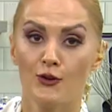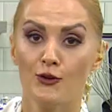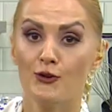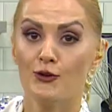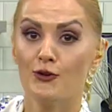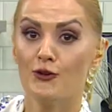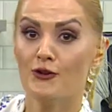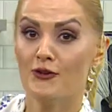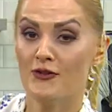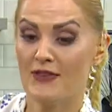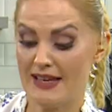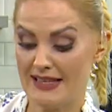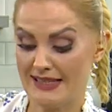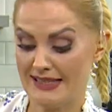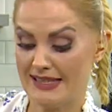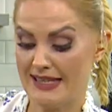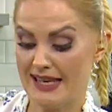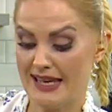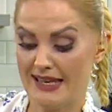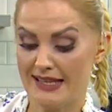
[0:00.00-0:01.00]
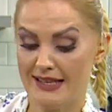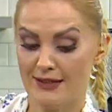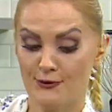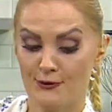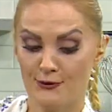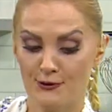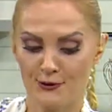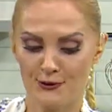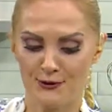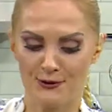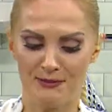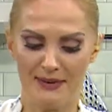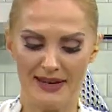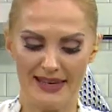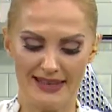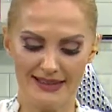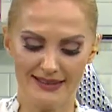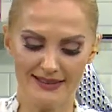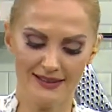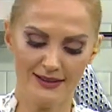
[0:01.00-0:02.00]
Kuru fesleğeni
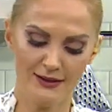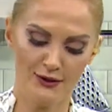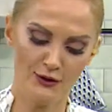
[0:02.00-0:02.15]
unutmayın.